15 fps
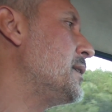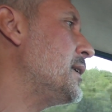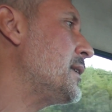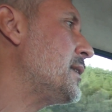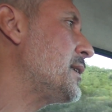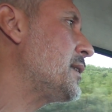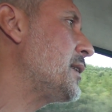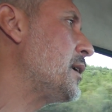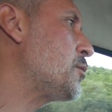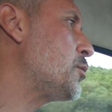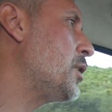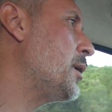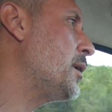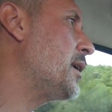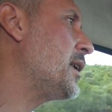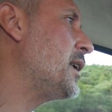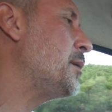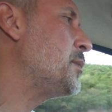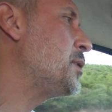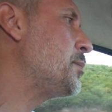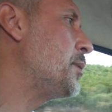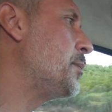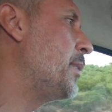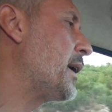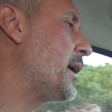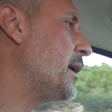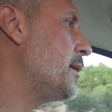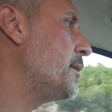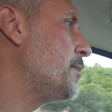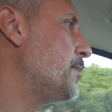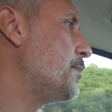Çıktıktan sonra girmiş bir bara.